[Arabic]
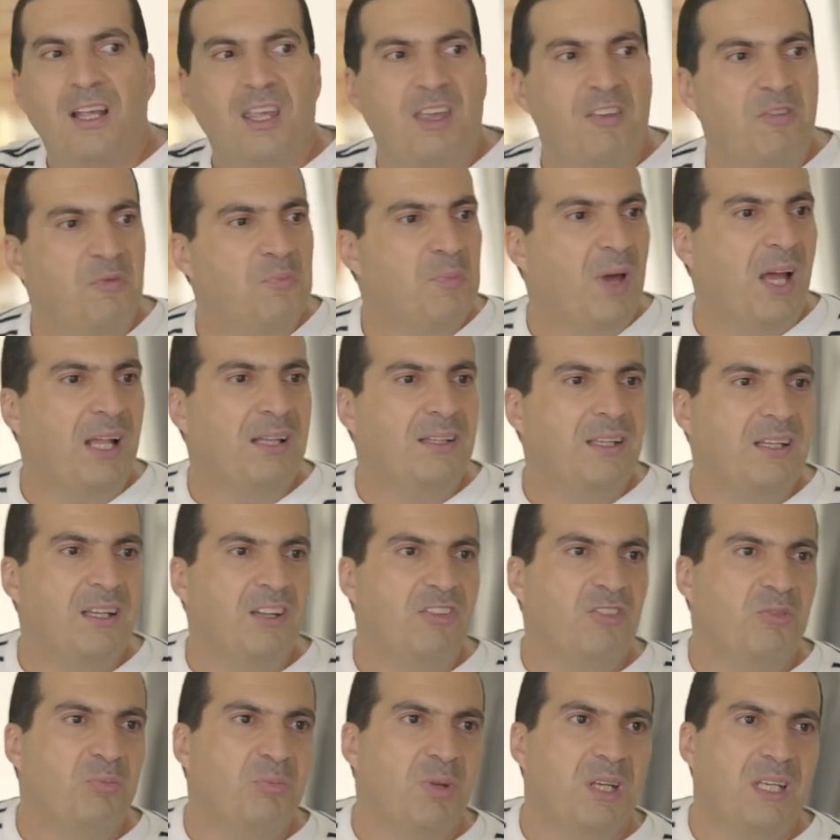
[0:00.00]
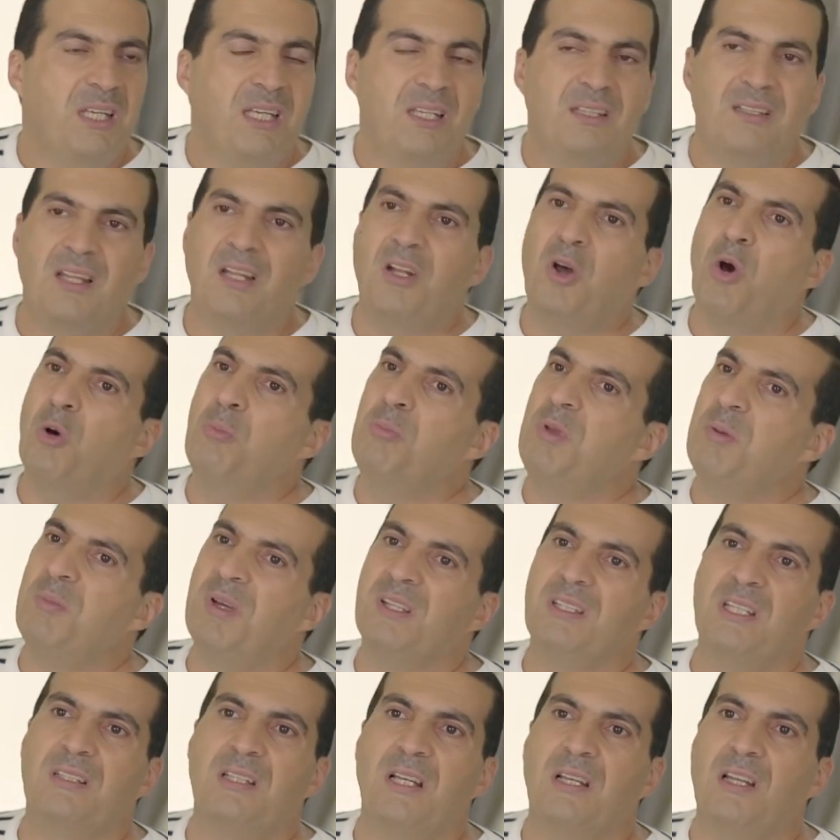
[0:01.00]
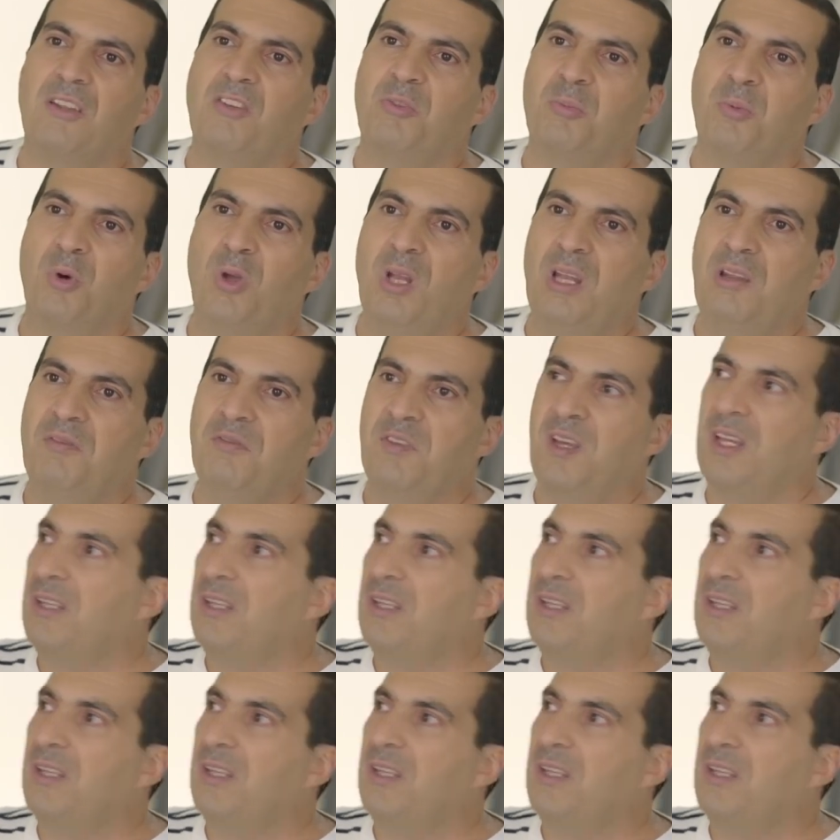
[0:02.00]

كيف ما عندناش ميت ده انا امي ماتت الاسبوع اللي